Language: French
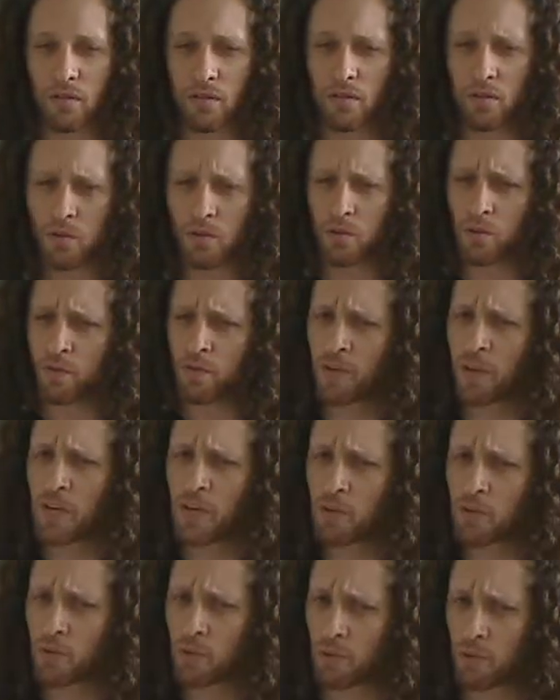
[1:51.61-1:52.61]
d'où
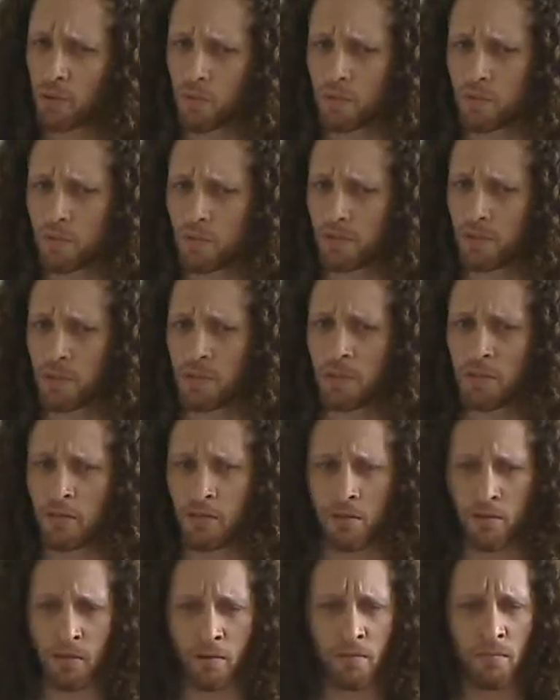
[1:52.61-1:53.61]
viens-tu mon petit
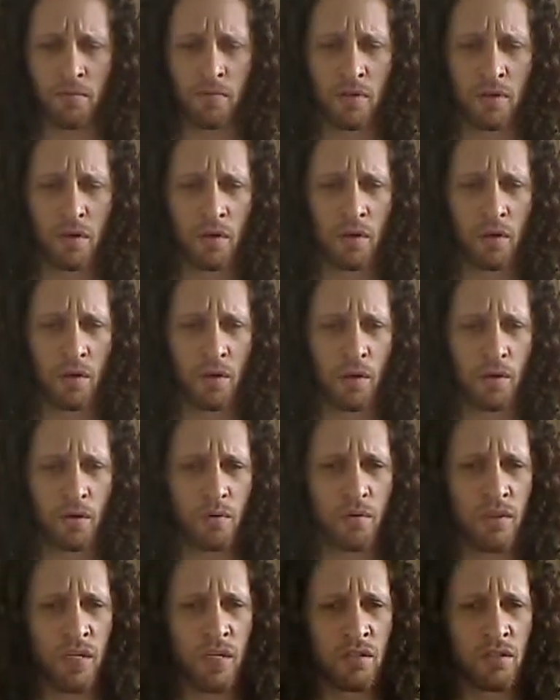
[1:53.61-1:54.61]
bonhomme
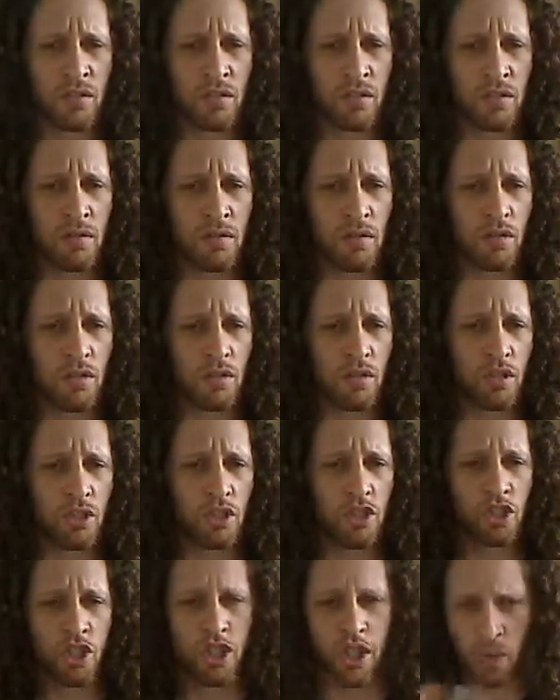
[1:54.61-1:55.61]
où est-ce
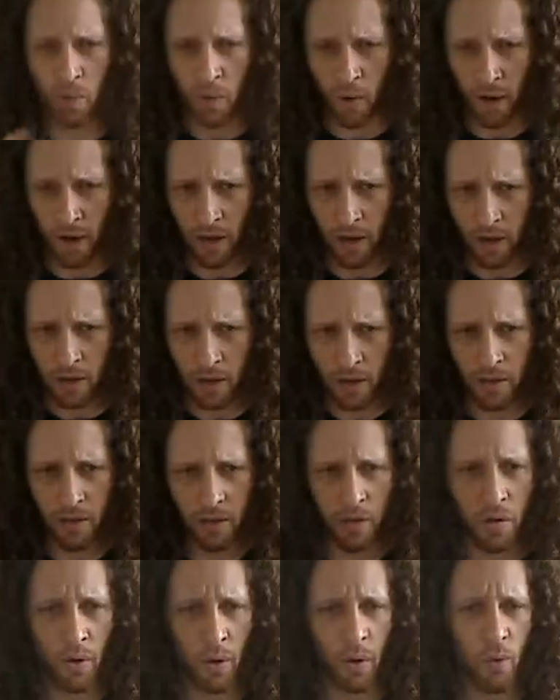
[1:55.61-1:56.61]
chez toi
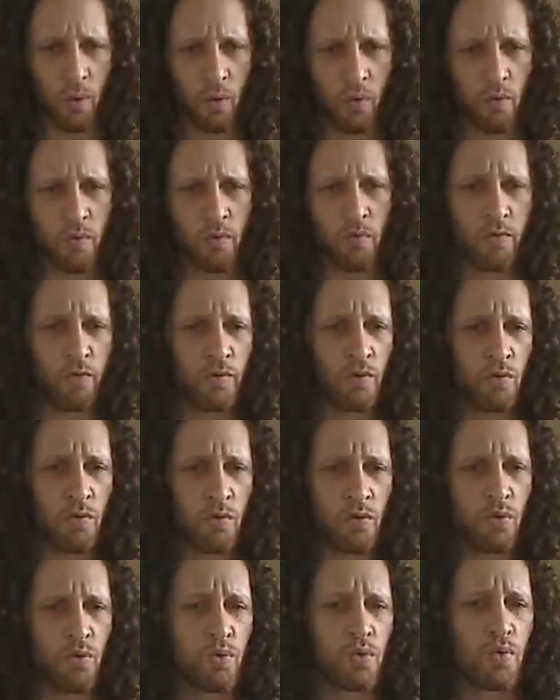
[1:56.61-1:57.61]
où
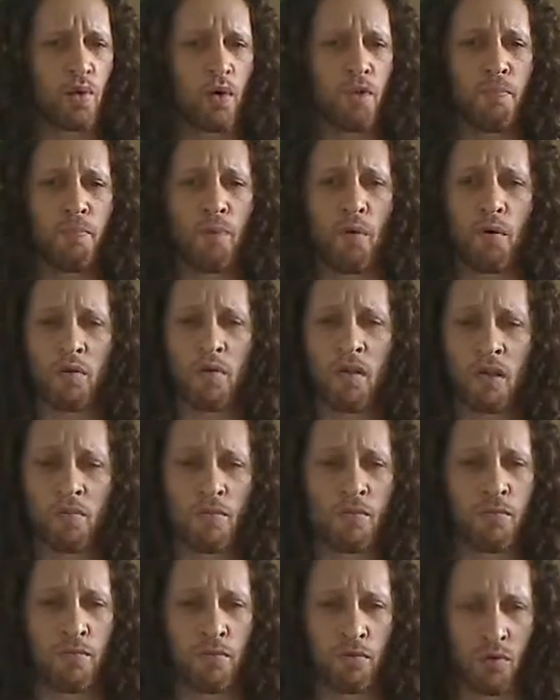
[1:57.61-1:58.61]
veux-tu emporter mon
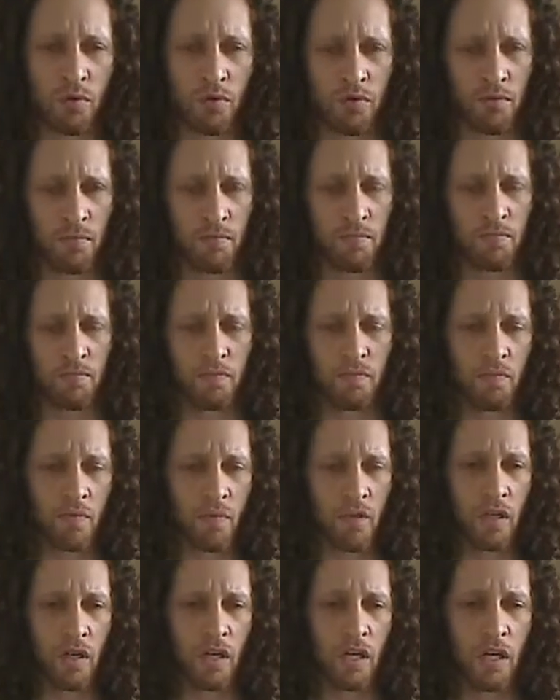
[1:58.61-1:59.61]
mouton
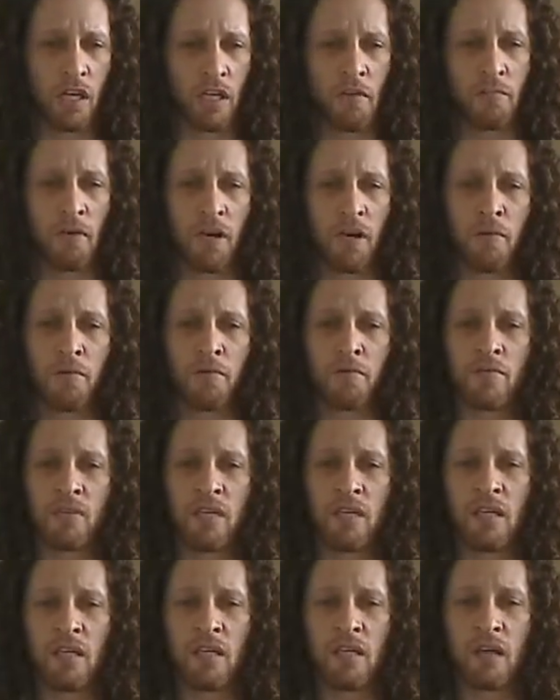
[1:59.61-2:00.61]
il me
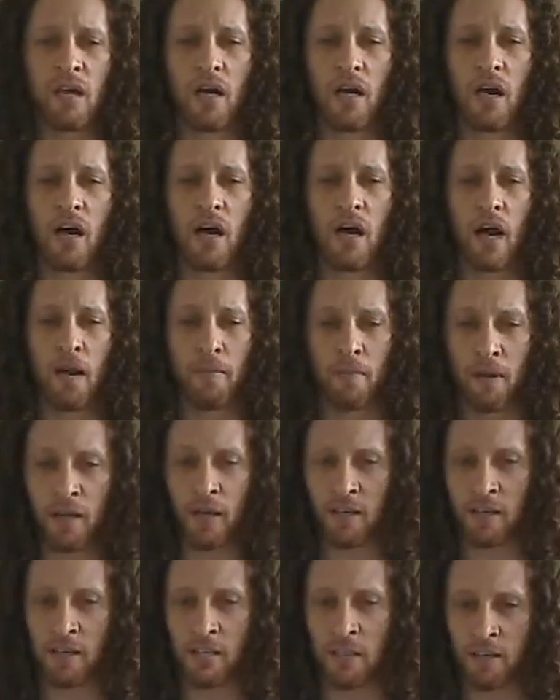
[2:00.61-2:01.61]
répondit après un
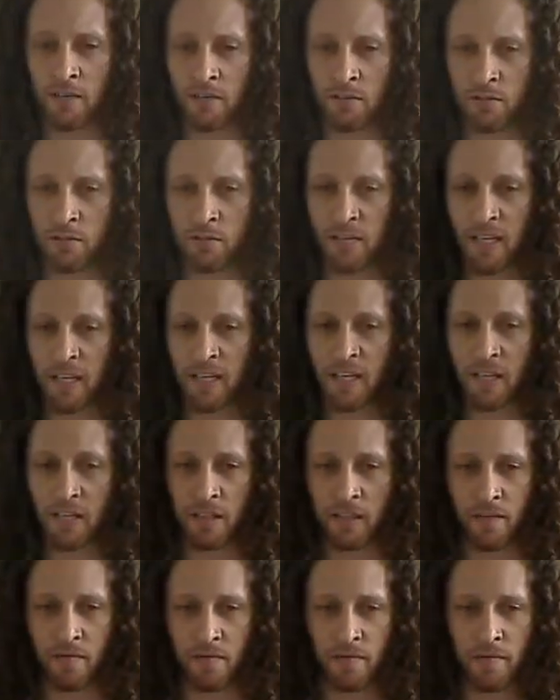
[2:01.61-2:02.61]
silence méditatif.